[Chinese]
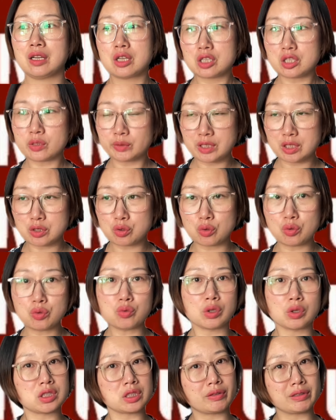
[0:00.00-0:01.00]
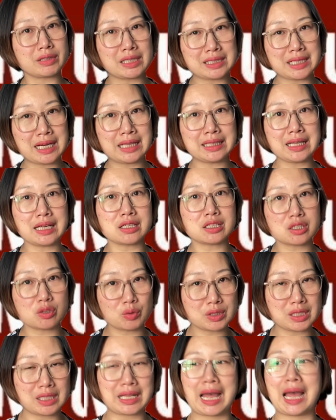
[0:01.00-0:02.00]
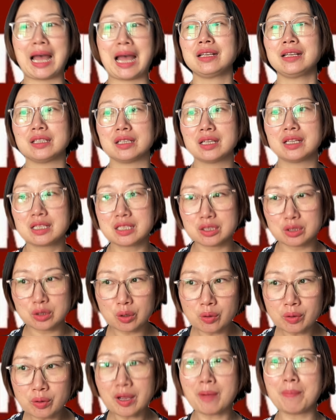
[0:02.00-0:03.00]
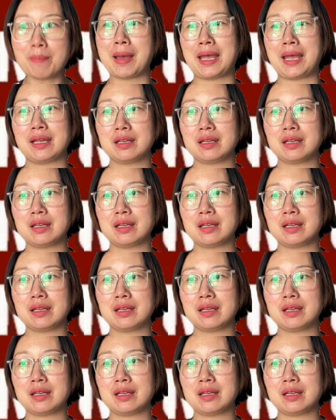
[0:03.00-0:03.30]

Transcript: 生活在中国，生活在加拿大，生活在哪里，这都要买，